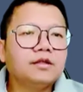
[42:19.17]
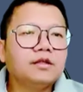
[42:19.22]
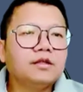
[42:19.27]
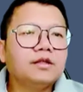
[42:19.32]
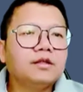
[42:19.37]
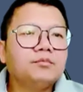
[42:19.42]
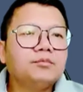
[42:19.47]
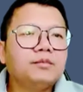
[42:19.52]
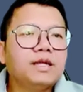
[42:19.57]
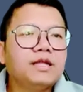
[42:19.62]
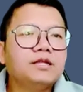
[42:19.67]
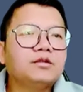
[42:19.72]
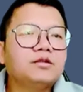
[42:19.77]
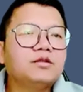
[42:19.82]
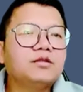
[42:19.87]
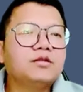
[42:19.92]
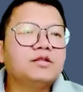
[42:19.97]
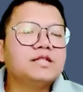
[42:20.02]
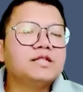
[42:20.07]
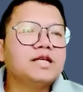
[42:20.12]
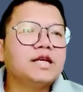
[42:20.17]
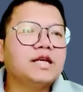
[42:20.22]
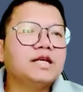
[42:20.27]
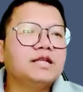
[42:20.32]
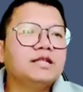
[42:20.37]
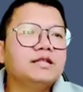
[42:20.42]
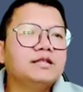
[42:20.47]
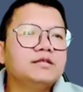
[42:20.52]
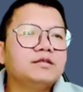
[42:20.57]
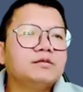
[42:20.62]
Man khôn
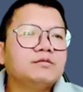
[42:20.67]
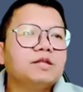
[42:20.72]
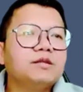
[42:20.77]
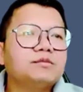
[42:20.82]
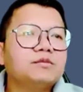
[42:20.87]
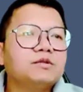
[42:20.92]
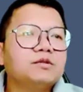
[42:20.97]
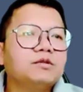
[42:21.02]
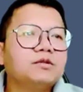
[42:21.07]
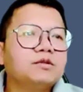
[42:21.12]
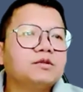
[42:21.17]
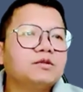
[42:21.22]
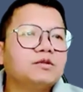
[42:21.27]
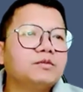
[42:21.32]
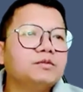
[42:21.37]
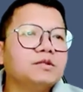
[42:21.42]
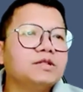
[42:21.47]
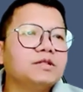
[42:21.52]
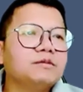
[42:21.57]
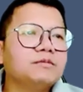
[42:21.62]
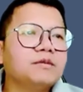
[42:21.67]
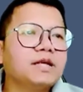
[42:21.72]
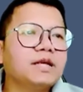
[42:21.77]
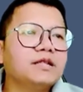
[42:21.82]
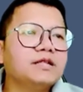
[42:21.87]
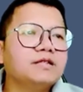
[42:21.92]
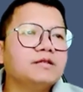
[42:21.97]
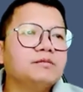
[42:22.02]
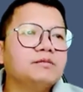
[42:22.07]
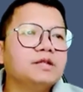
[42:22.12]
chảy chuẩn bị đẹp xô lục rô bị chậm ngái
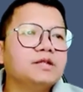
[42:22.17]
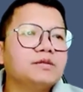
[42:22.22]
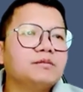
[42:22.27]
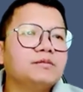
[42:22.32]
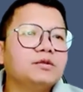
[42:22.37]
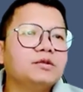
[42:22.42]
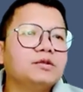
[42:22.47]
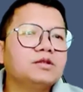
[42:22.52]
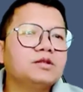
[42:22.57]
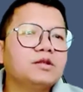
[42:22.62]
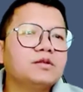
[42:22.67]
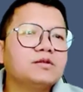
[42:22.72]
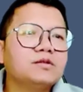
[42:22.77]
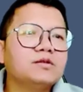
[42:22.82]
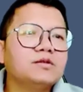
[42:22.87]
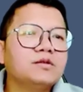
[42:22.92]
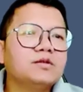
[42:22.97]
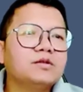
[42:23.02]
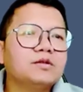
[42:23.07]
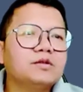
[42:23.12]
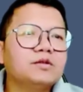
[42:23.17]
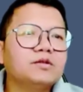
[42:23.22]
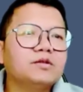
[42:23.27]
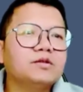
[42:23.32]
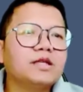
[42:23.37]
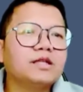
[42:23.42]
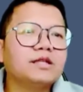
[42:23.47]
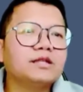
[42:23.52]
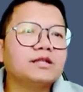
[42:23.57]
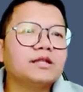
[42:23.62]
khi bên sầm nua trong xô lục rô
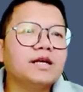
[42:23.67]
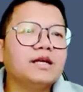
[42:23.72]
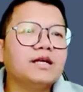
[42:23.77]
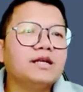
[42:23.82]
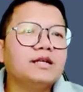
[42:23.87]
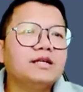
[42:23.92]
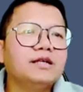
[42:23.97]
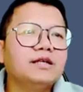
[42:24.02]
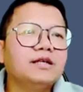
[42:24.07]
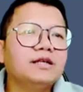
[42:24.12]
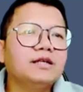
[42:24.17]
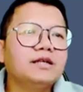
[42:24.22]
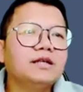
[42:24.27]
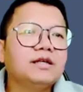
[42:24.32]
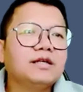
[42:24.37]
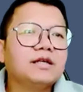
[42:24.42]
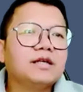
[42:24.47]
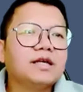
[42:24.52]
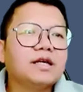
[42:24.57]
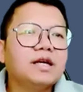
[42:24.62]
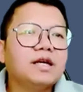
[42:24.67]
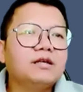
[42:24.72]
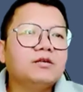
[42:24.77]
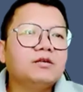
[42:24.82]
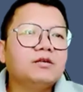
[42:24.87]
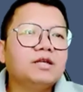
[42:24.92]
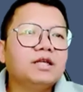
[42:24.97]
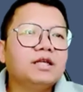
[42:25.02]
thật tá cao luôn nơi